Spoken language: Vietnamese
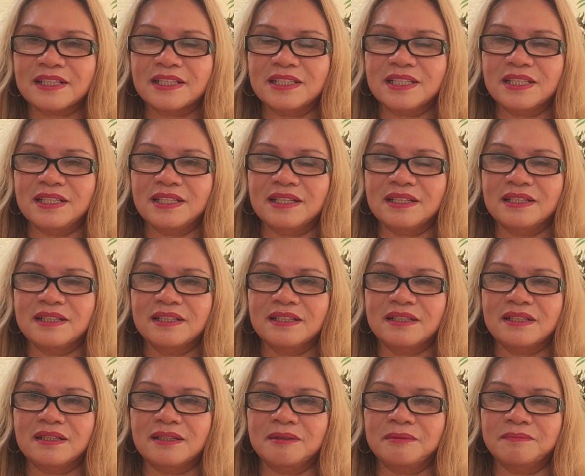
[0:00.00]
thế thì là
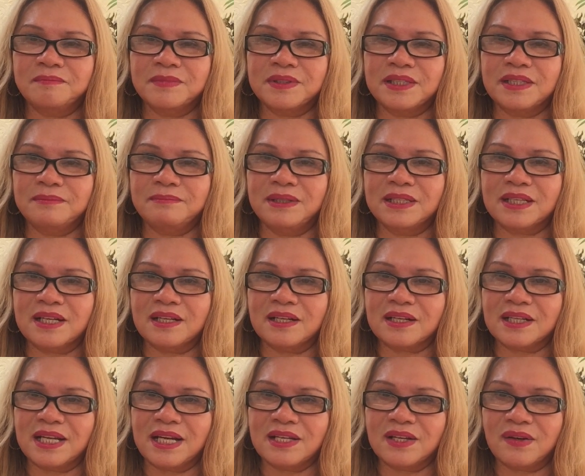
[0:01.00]
ờ, vậy mình
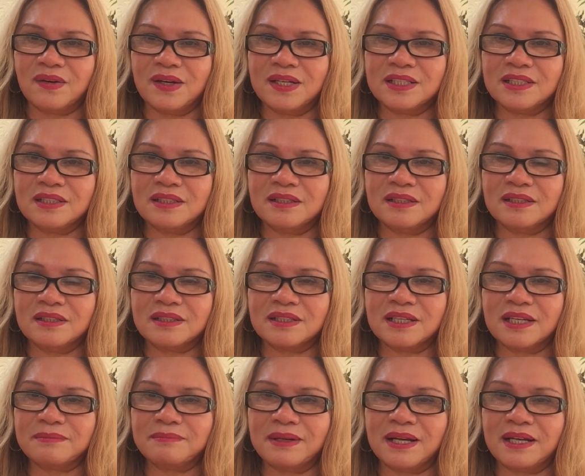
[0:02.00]
đã nói cho
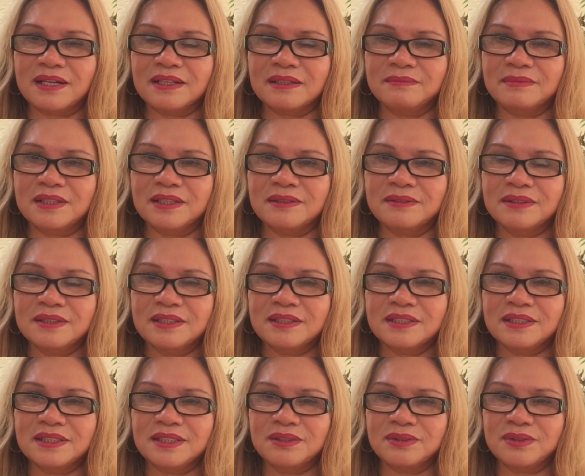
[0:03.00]
các bạn mà
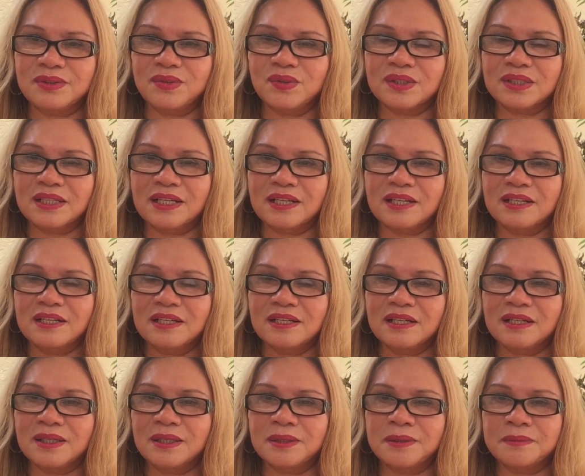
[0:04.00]
nhiều chuyện là
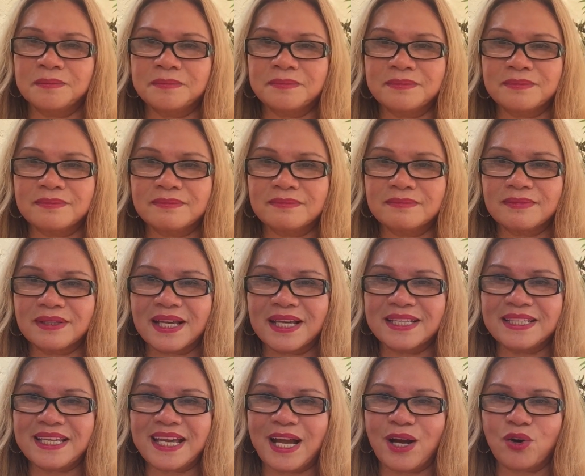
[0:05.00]
ờ,
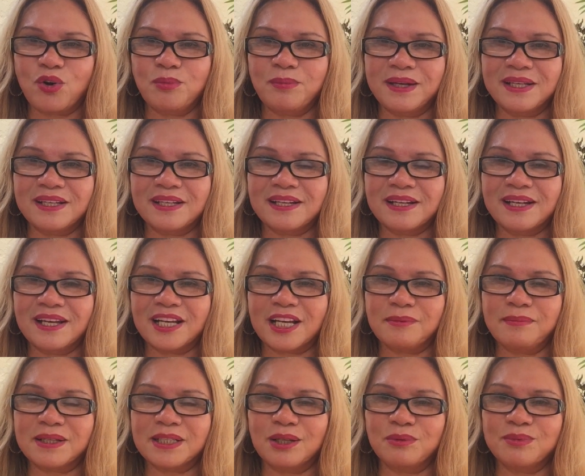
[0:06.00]
cái nhà của mình là
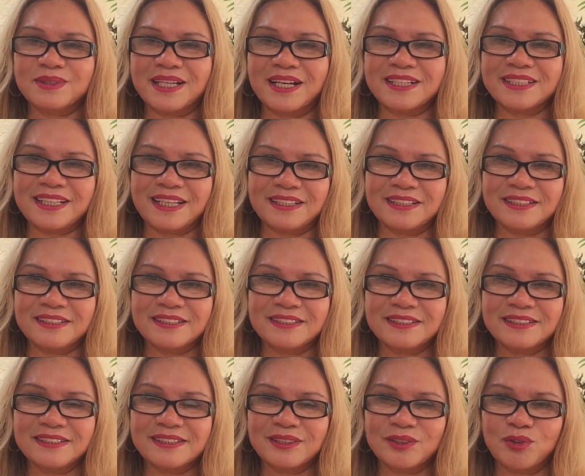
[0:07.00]
cái bất động sản chánh
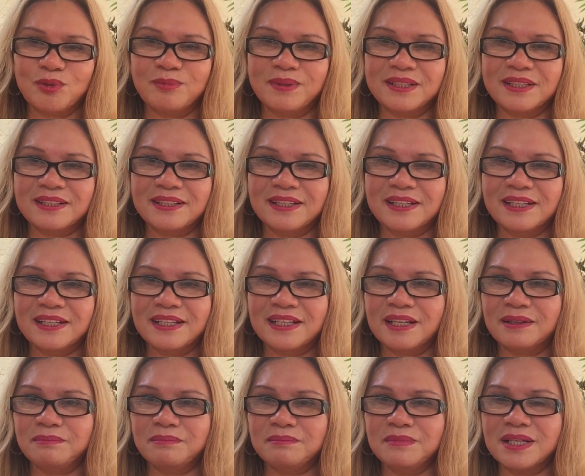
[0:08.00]
của mình
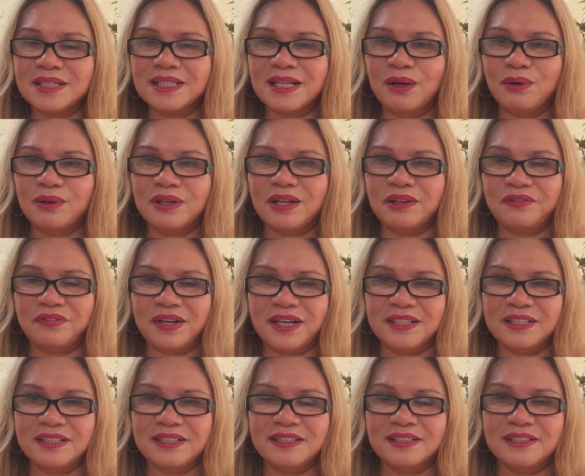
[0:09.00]
bước đầu là
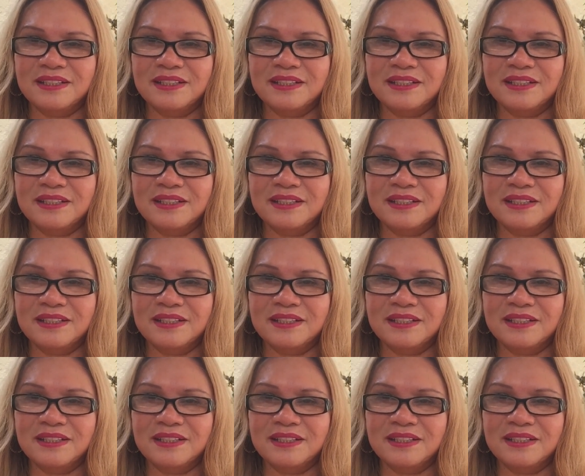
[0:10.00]
phải